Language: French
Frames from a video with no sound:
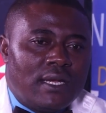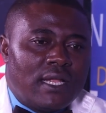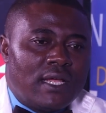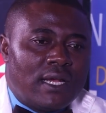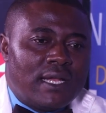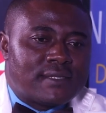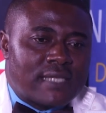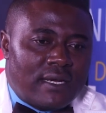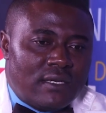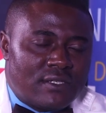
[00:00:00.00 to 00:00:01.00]
les,
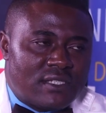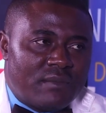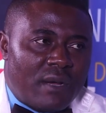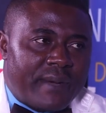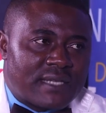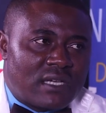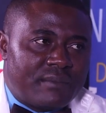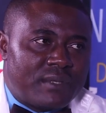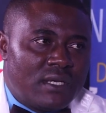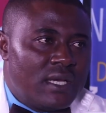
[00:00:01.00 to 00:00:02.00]
salles de cinéma, par exemple,
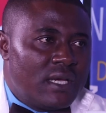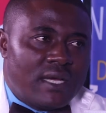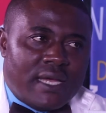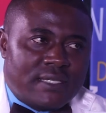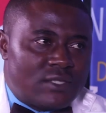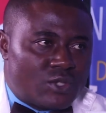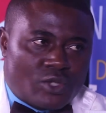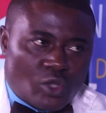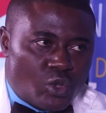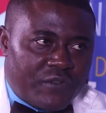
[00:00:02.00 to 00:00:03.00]

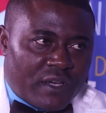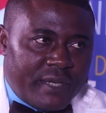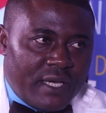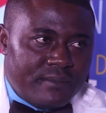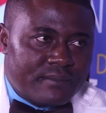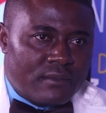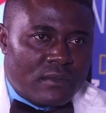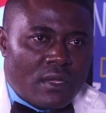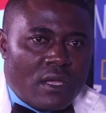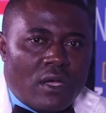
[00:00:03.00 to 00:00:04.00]
sont toutes fermées.
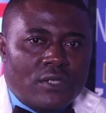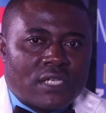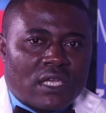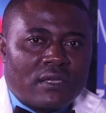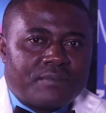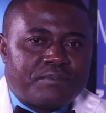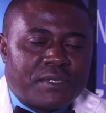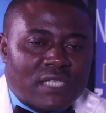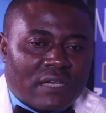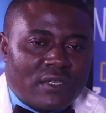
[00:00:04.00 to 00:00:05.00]
Ce qui peut
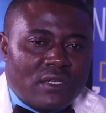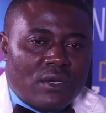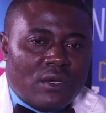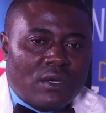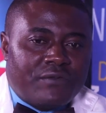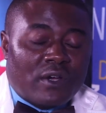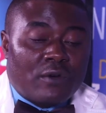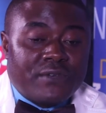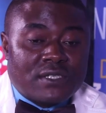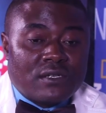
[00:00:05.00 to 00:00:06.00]
servir de faire
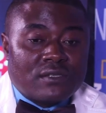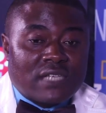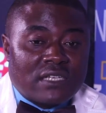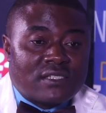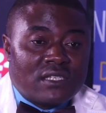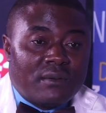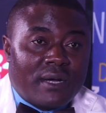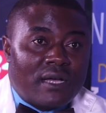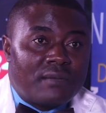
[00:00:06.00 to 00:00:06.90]
office de salles de cinéma,